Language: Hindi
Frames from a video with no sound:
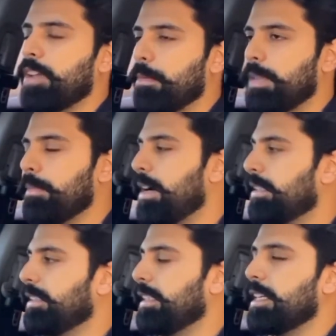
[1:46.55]
फैमिली
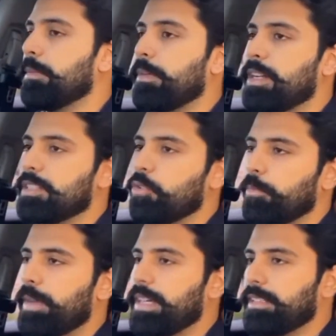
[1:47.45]
बैठती है या पांच
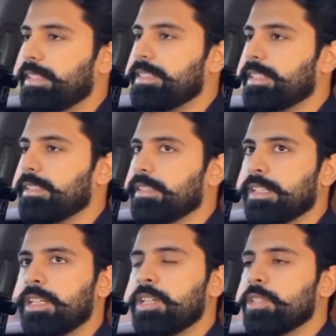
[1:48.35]
लोग बैठते हैं इसके अंदर